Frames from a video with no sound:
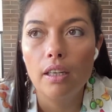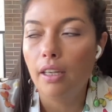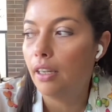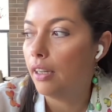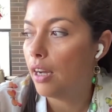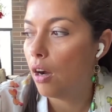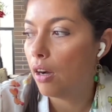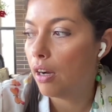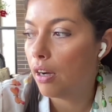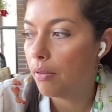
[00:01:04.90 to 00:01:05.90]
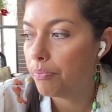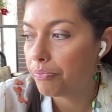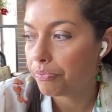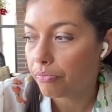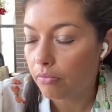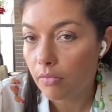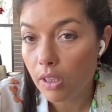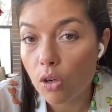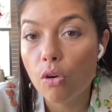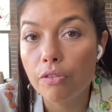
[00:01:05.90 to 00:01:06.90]
é, a
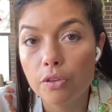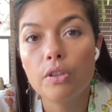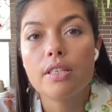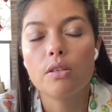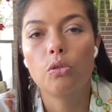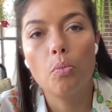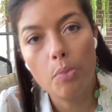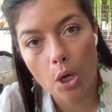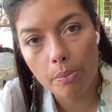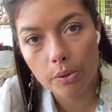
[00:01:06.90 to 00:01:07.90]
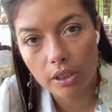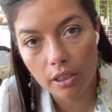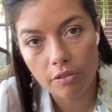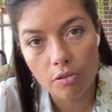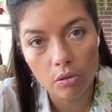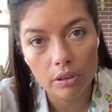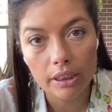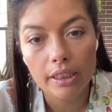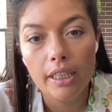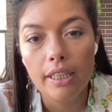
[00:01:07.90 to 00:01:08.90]
configuração no próprio
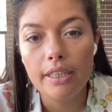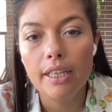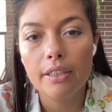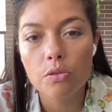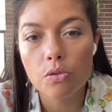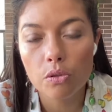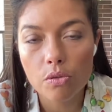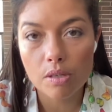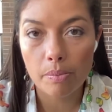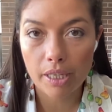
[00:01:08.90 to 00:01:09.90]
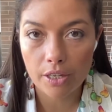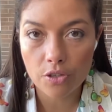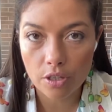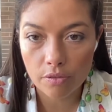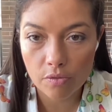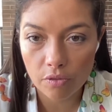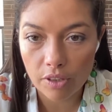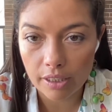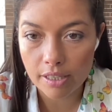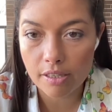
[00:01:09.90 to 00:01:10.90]
telefone e aí os outros aplicativos vão
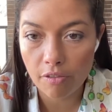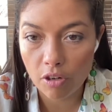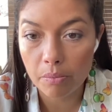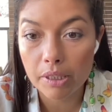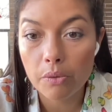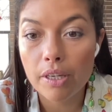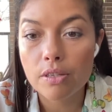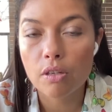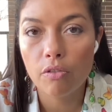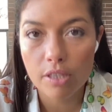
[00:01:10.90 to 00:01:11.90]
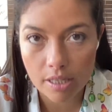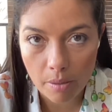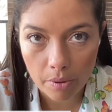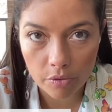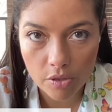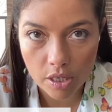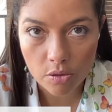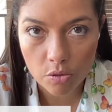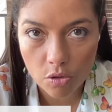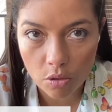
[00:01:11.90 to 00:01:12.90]
ficar dessa forma. Então é isso que eu vou ensinar para vocês
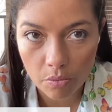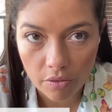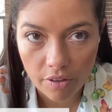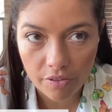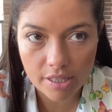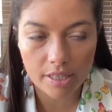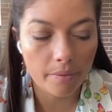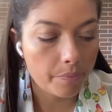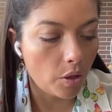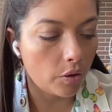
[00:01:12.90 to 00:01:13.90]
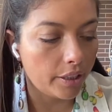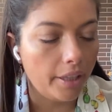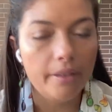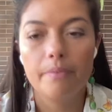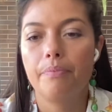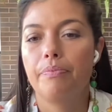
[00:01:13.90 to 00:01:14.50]
hoje como vai fazer, ok?